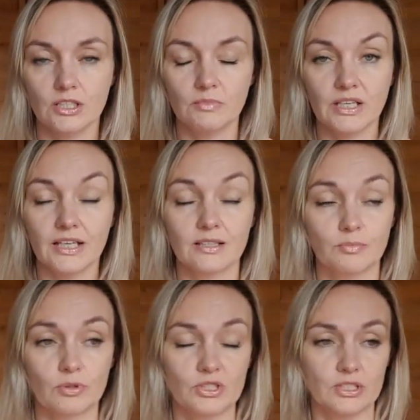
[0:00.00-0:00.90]
Для меня это
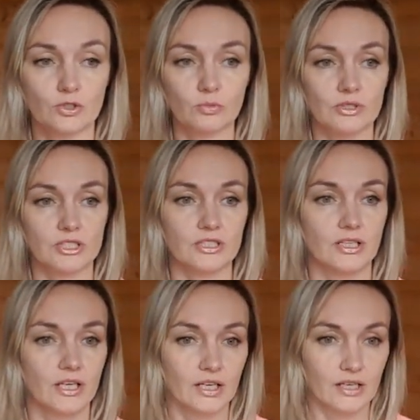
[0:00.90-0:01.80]
просто из
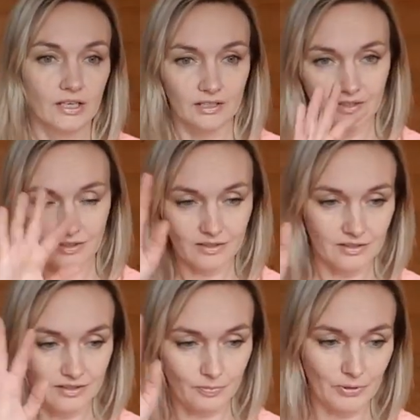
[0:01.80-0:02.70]
области
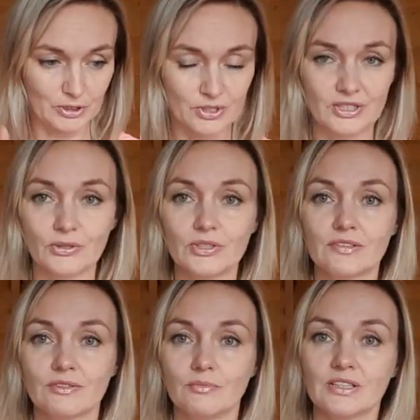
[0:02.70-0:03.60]
а,
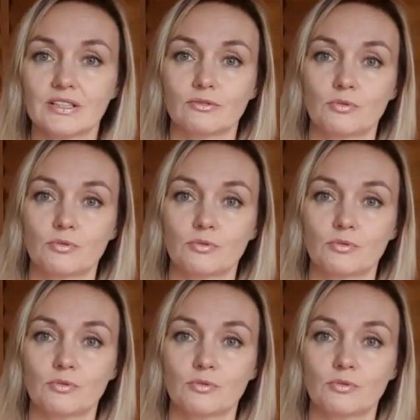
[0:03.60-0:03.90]
потустороннего мира.